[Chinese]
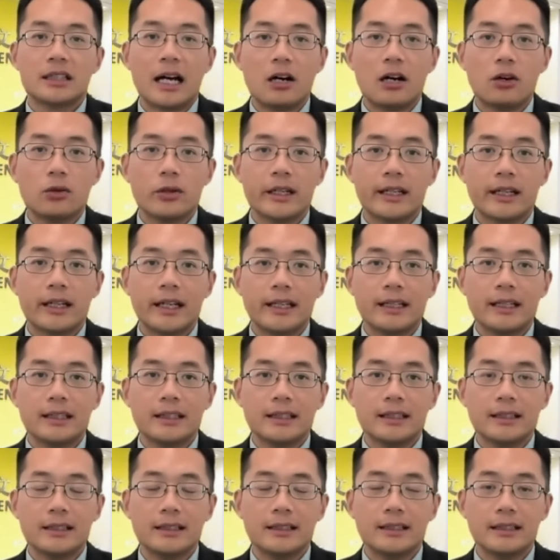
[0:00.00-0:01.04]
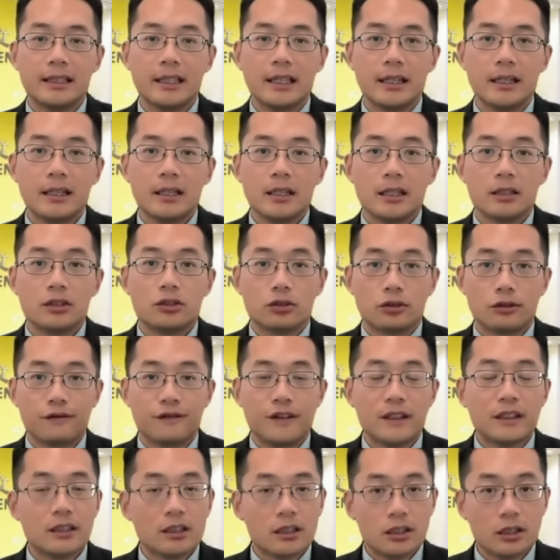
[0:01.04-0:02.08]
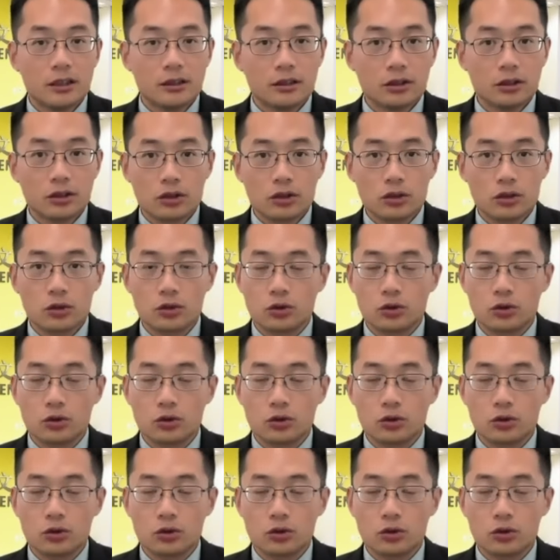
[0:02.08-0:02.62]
他会给你一些就是分的更。